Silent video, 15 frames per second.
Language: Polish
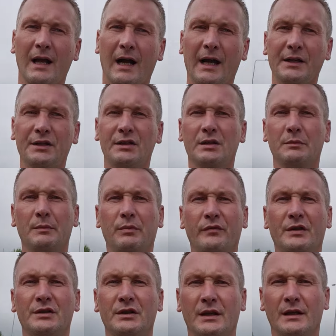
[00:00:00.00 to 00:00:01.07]
a jeśli sobie
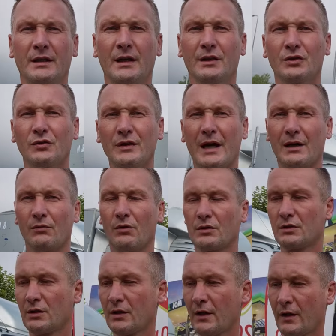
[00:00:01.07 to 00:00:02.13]
powiecie to na
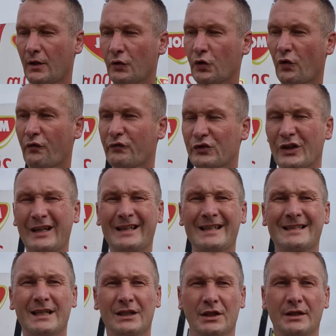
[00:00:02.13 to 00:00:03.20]
głos, to
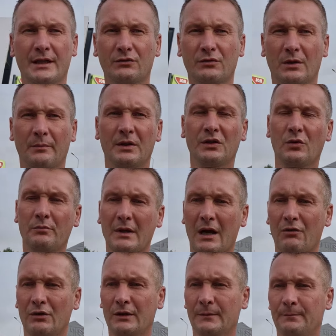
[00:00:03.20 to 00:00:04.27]
wszelkie zdarzenia, które będą
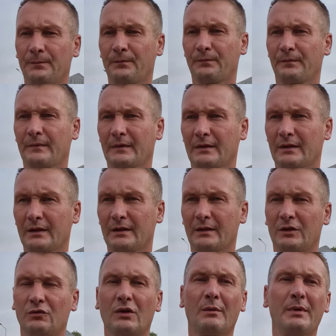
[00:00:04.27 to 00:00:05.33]
miały, mm,
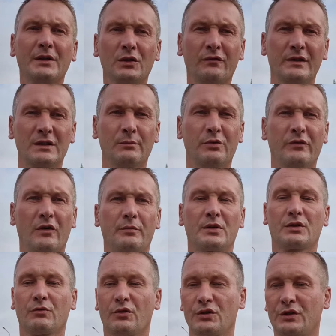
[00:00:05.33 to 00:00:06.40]
które będą występowały w
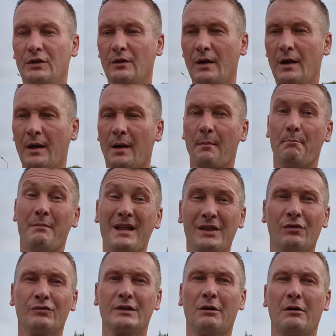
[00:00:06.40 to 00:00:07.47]
przyszłości,
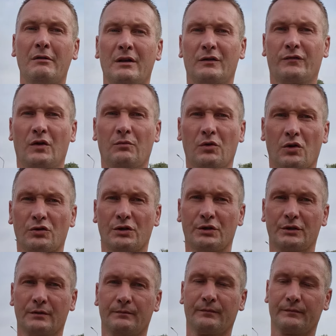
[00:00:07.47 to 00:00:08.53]
będą działały na Twoją
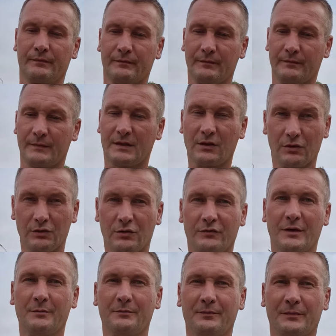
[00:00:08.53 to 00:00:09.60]
korzyść. Skąd to
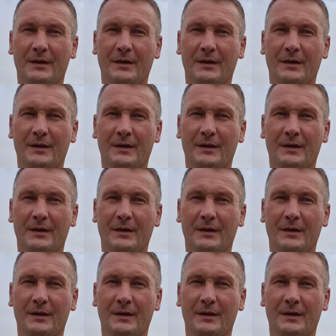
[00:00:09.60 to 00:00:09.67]
wiem?